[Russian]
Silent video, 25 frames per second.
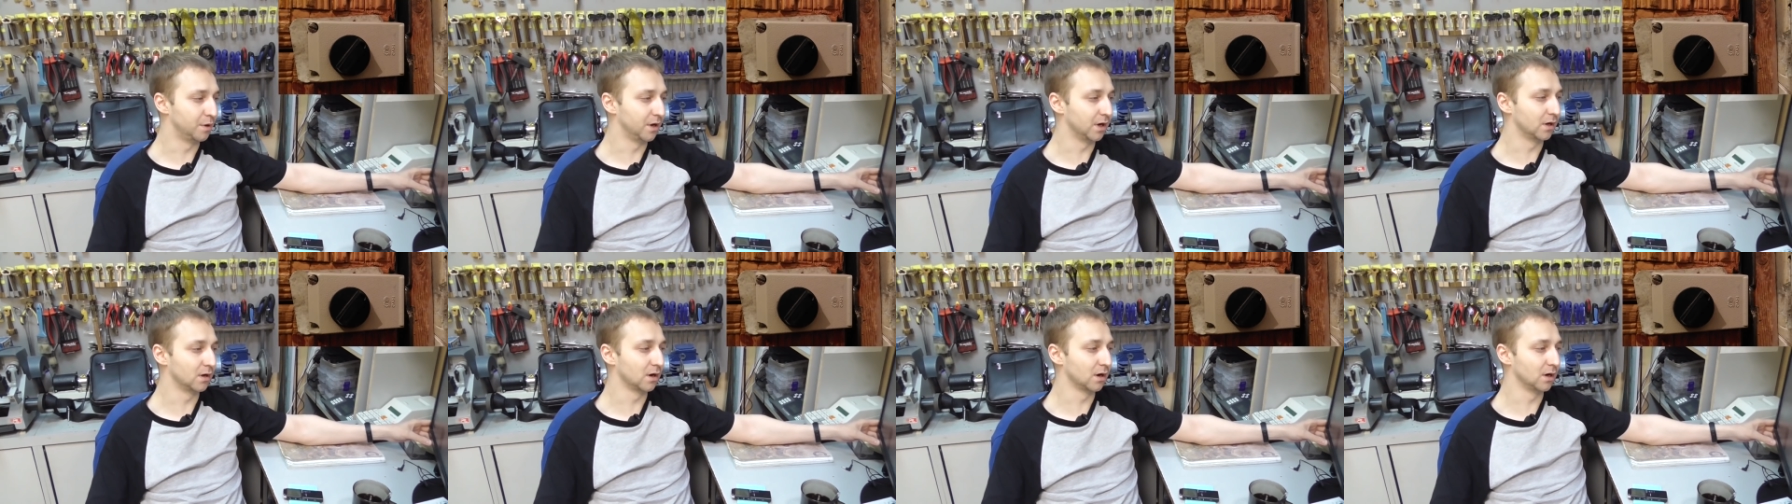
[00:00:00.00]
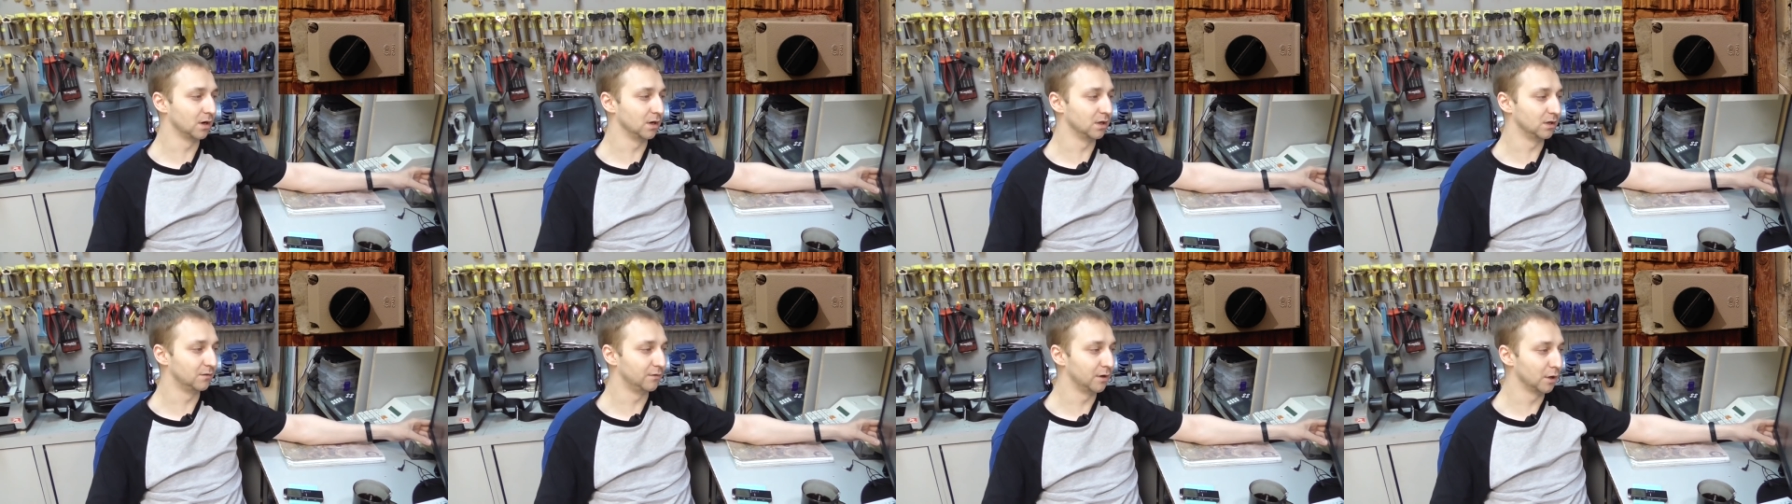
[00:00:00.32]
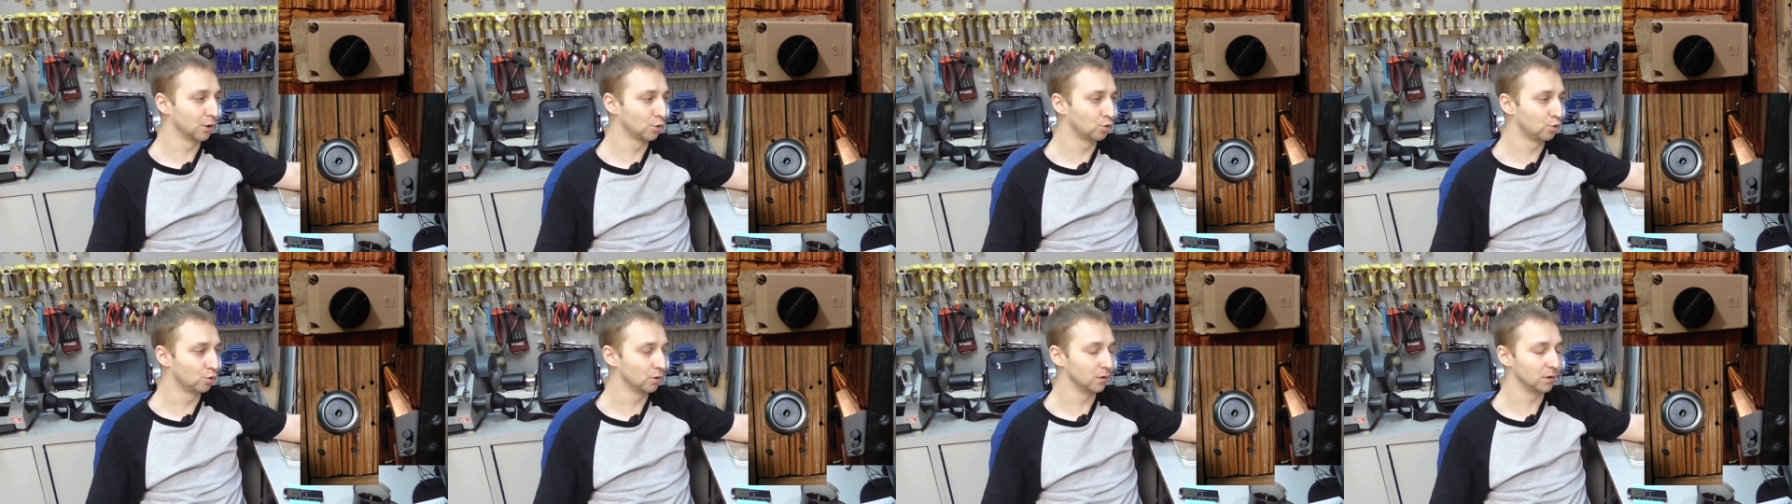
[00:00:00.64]
Прикрыли
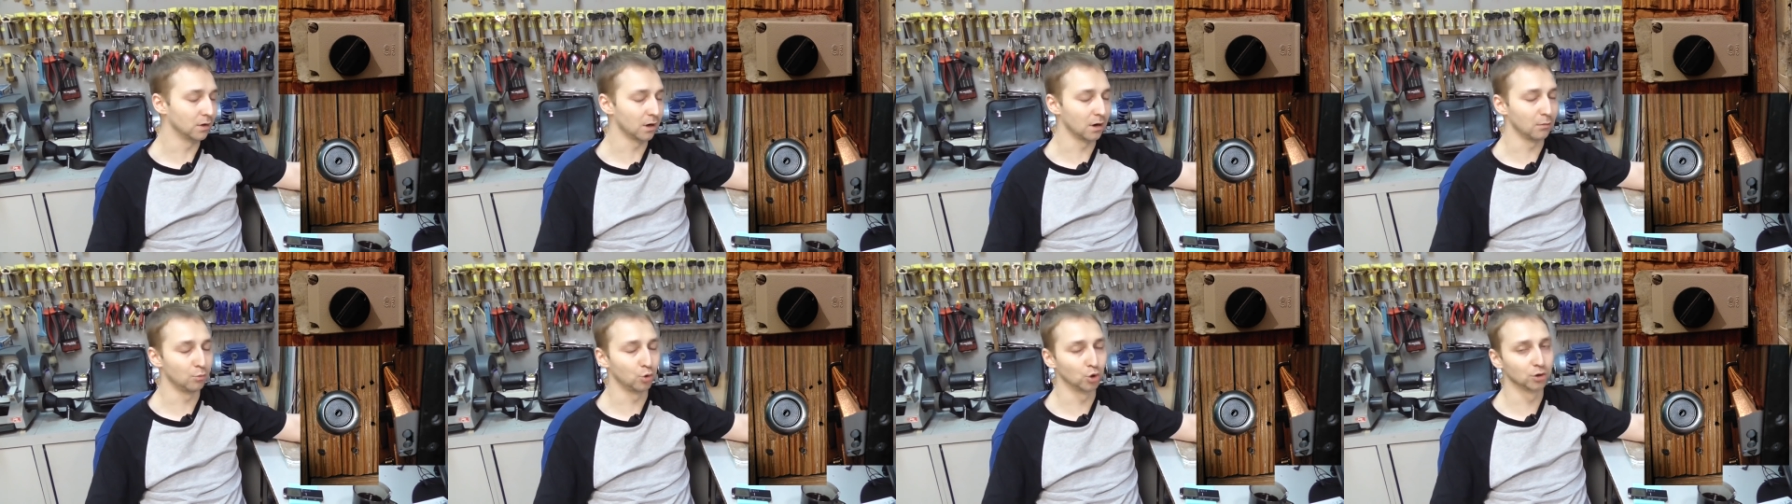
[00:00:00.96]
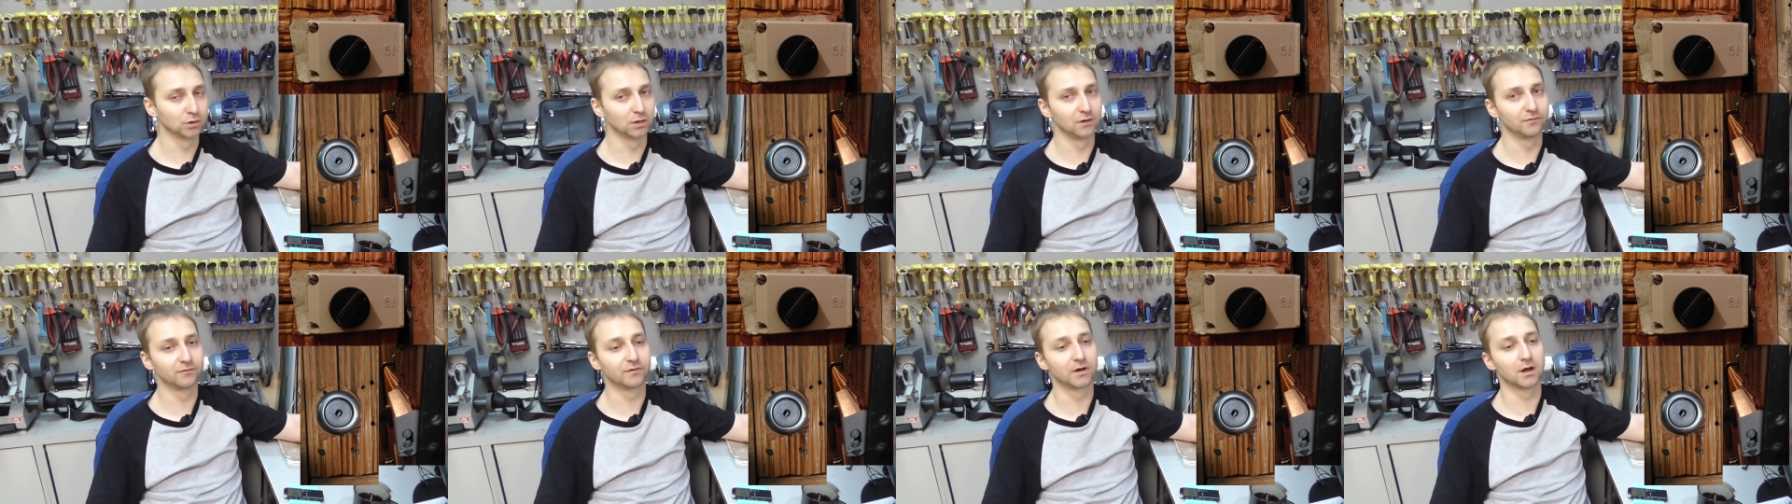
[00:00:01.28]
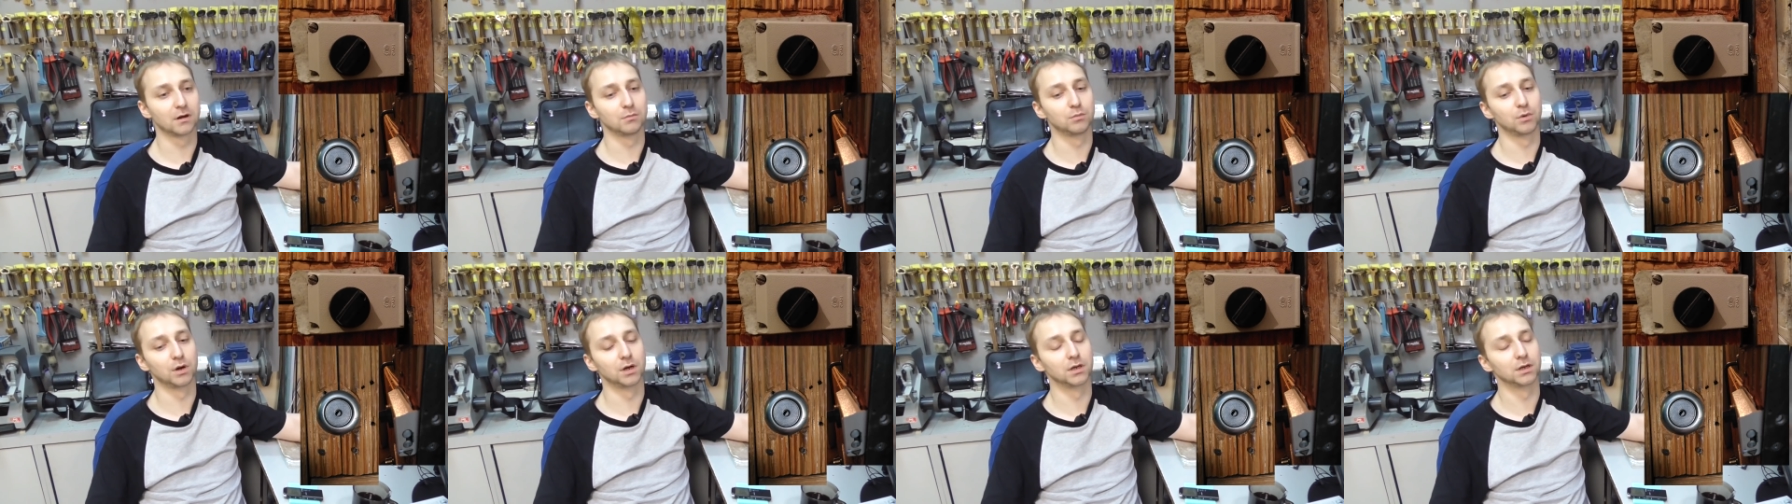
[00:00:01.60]
дверку и работали в
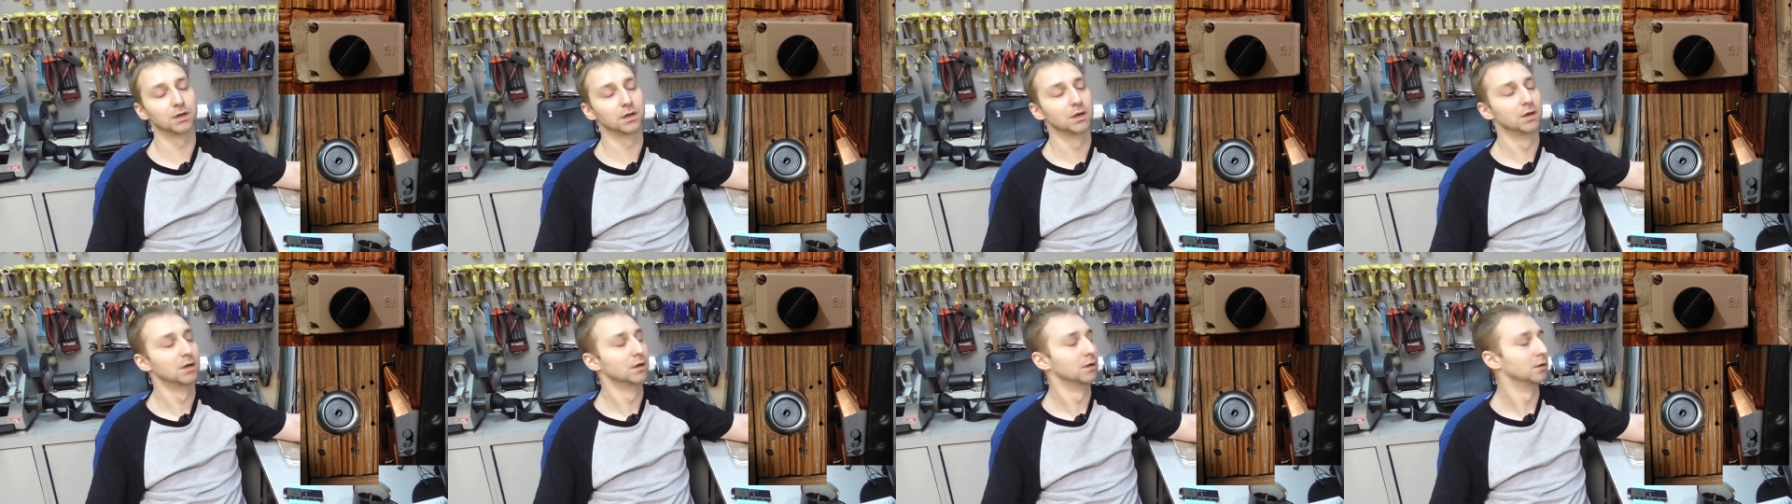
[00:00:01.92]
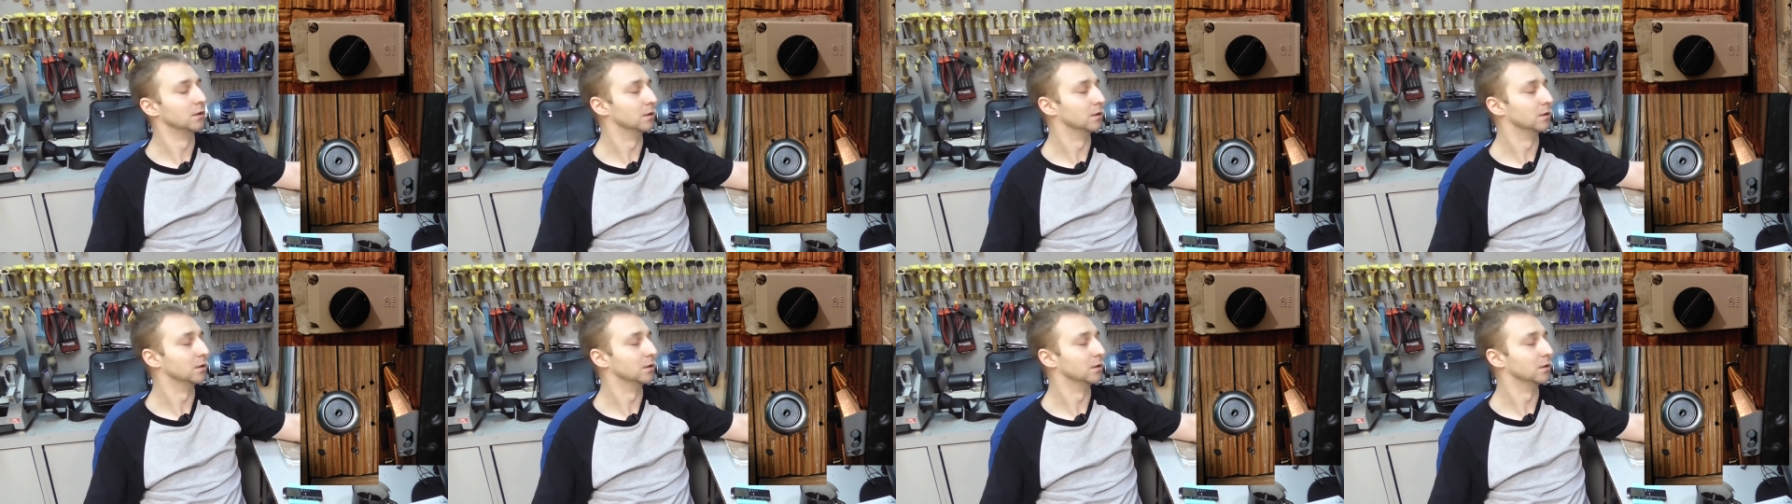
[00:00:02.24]
кармане.